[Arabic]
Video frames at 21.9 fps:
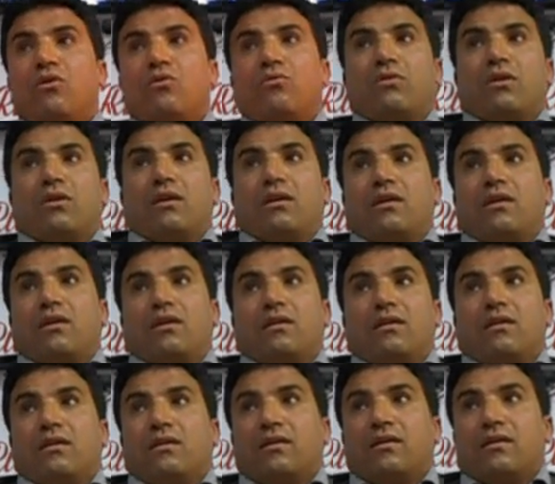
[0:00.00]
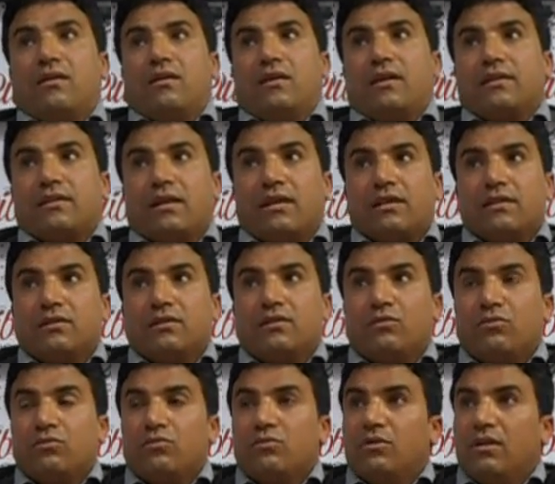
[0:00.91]
واعتقد
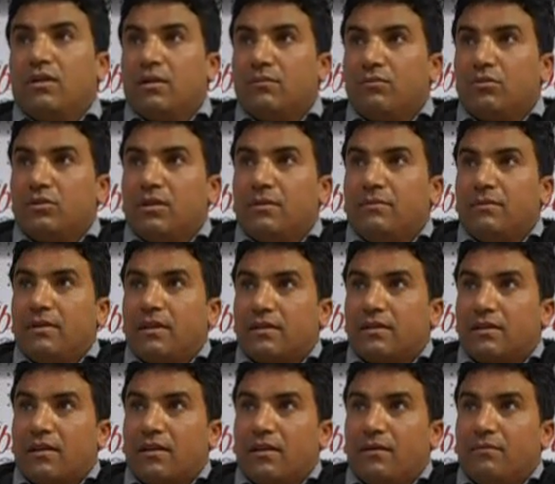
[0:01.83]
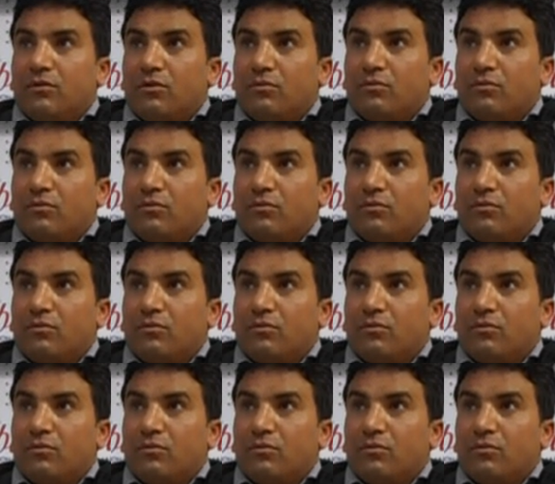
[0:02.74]
انه لابد من التضامن